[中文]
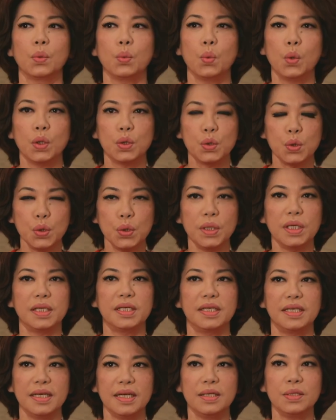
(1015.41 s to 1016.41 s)
我却
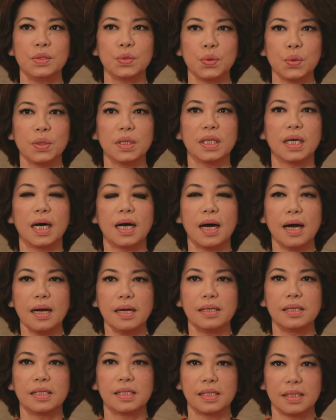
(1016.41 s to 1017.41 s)
先做了
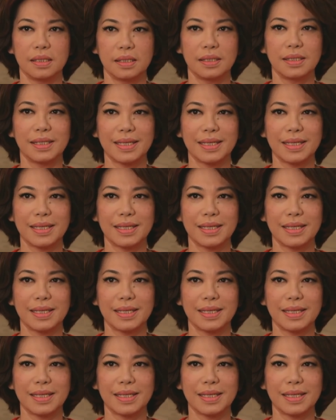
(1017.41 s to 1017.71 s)
二十